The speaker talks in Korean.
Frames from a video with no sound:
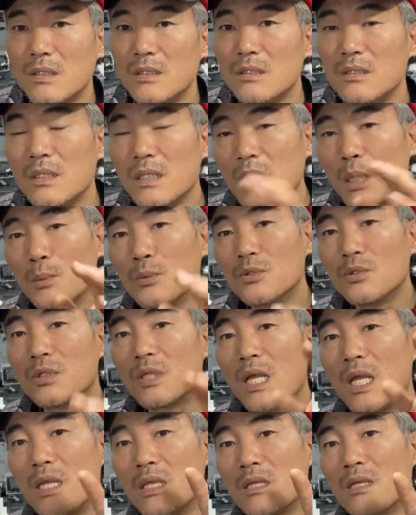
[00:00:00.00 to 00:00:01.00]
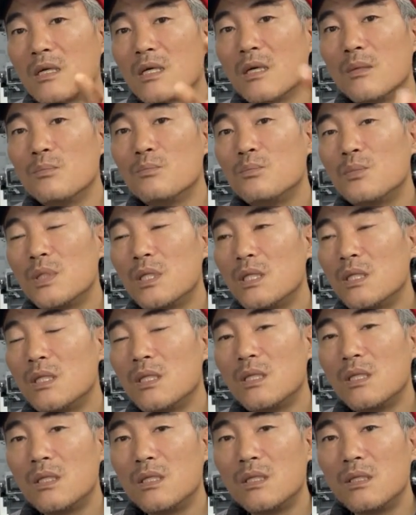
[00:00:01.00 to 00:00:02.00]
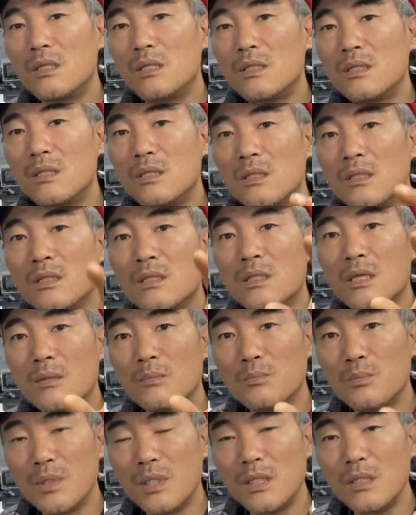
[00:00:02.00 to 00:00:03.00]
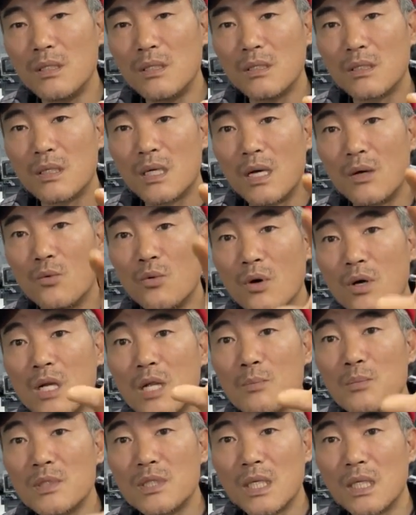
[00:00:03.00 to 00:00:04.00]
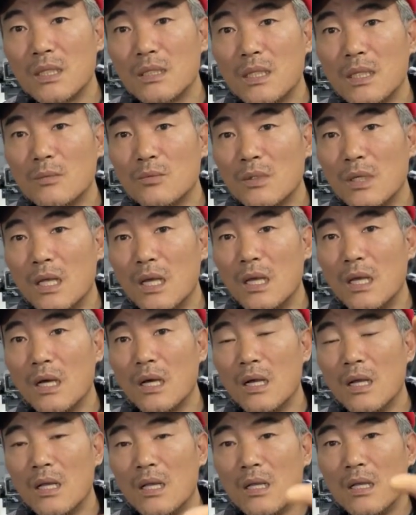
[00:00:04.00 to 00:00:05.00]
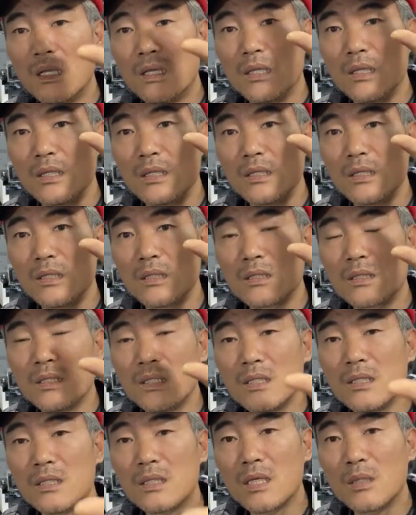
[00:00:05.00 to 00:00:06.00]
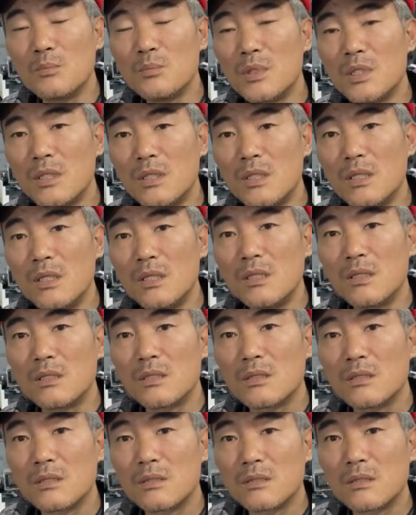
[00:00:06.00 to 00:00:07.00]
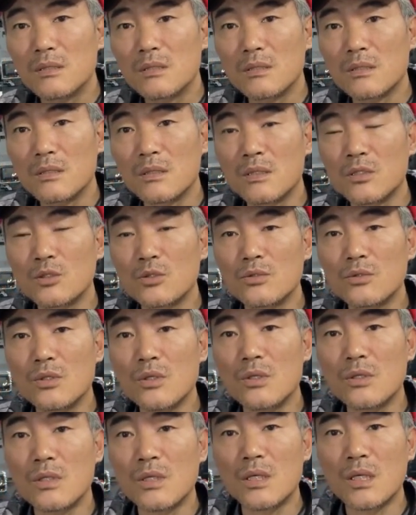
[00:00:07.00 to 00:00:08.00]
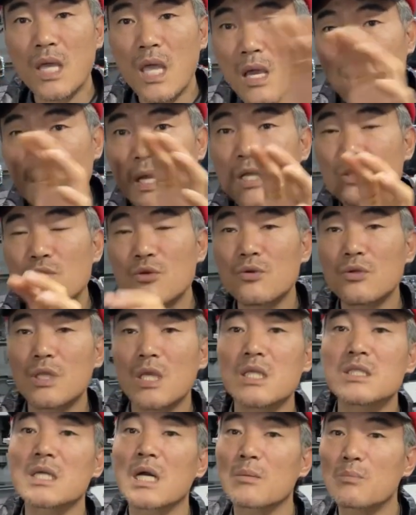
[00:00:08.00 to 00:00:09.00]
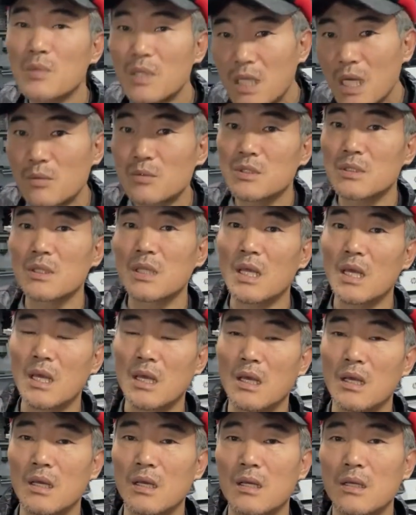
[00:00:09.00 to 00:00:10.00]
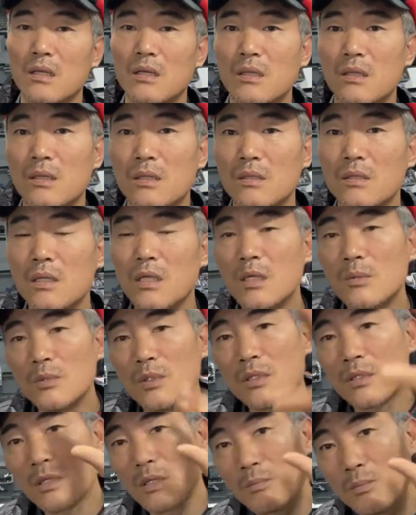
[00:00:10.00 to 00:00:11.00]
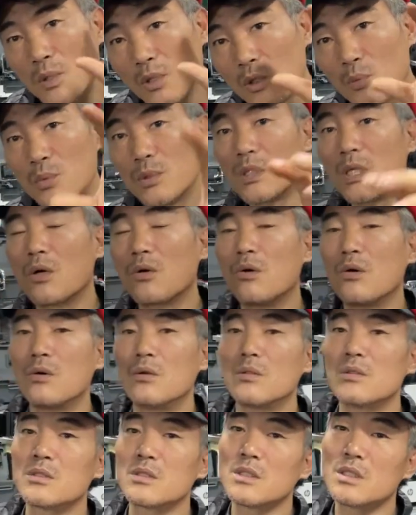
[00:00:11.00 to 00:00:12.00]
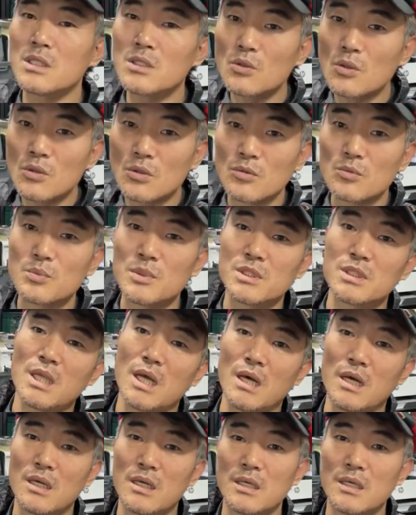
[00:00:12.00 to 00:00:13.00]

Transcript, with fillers: 여러분들의 인건비, 인건비가 워낙 비싸기 때문에 그 인건비를 어느 정도 케어해 주는 게이 장비값인데 여러분 인건비도 비싸고 이 기회도 너무 비싸.